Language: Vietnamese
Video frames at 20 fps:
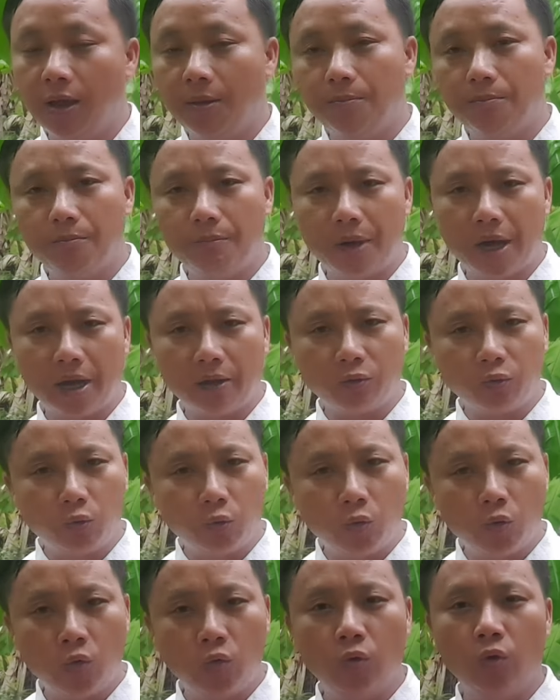mà
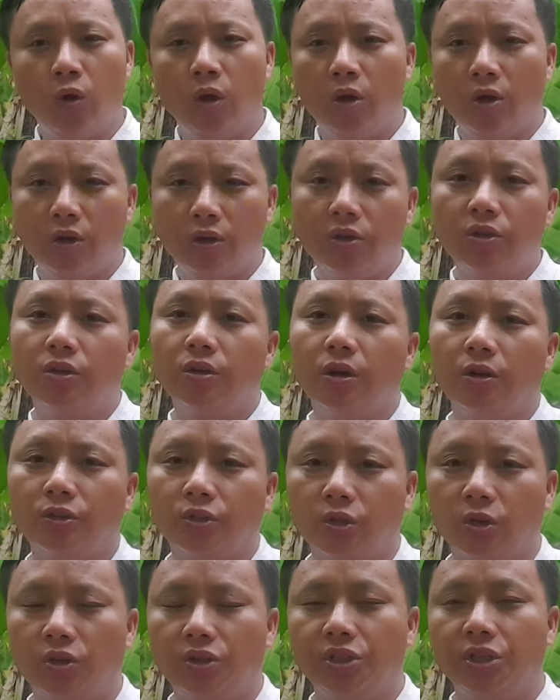cũng nhỏ
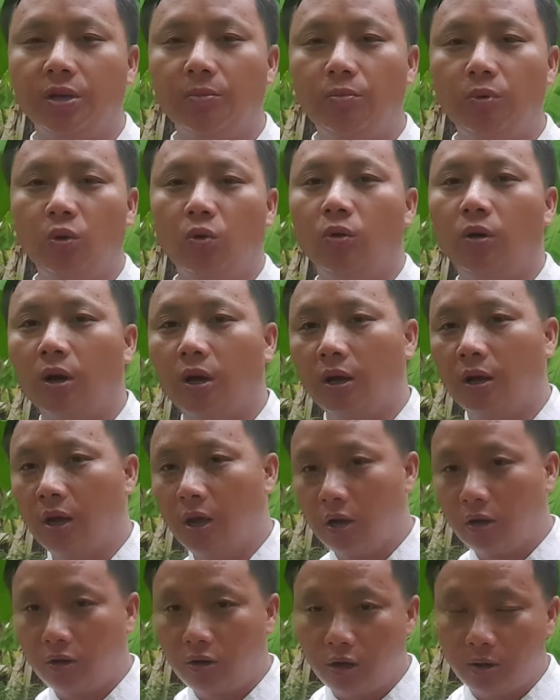trò xe lúa
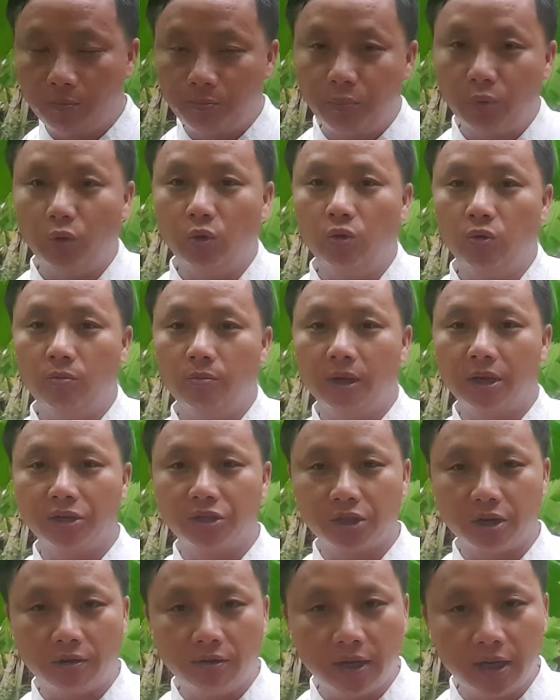có bư mà
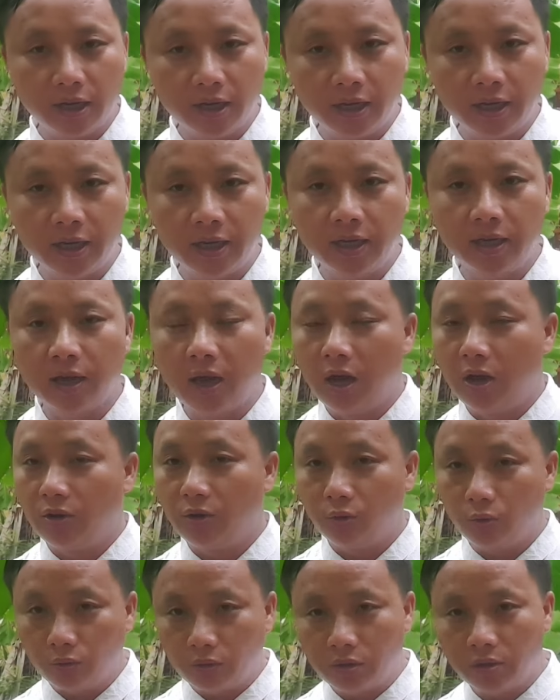sợ lì lì
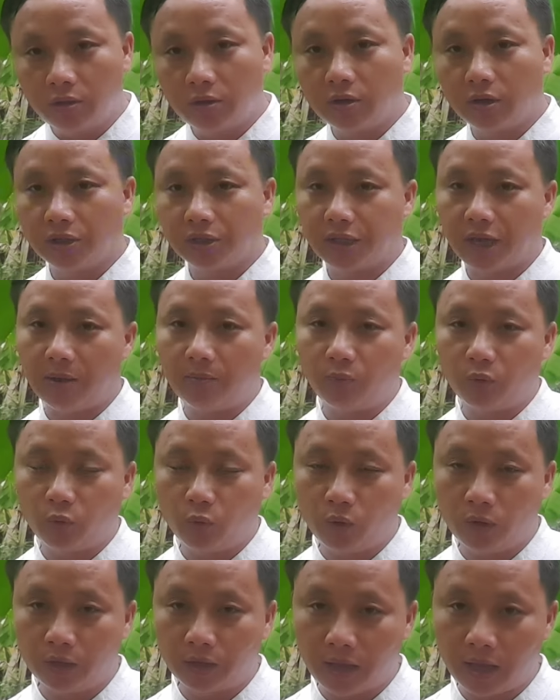nú từ có xá mù
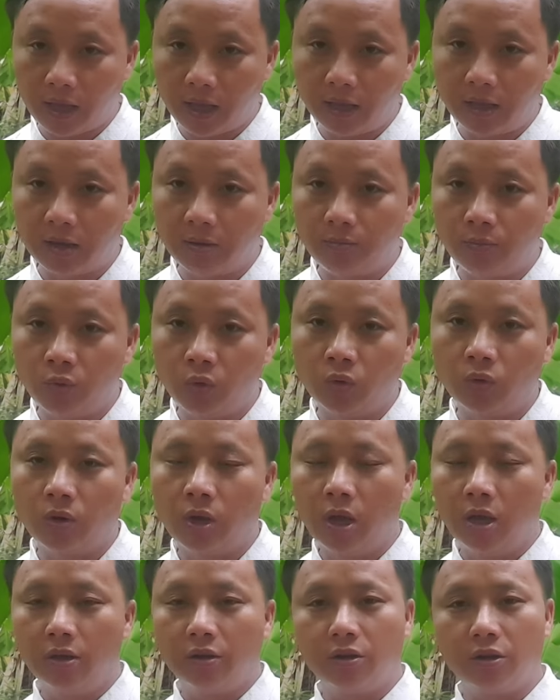ô tê chè mù
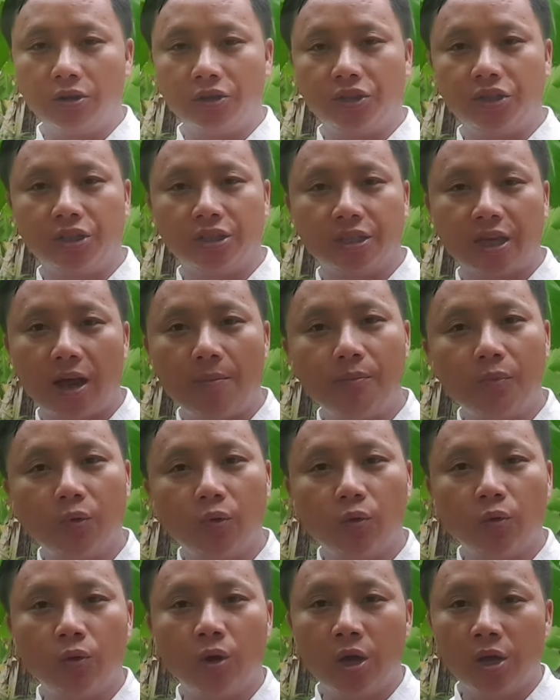có chỉ xá
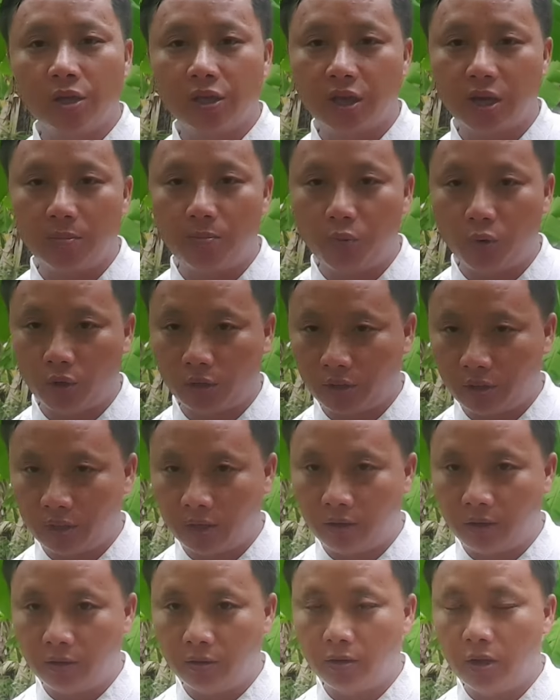mù chè bùa
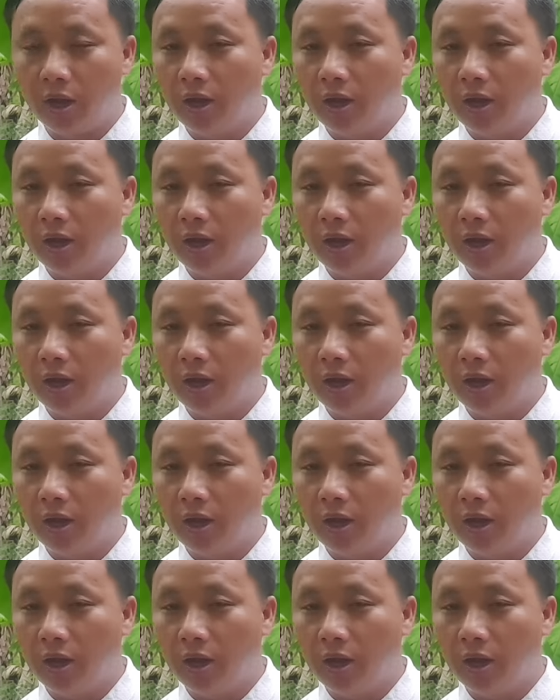chơ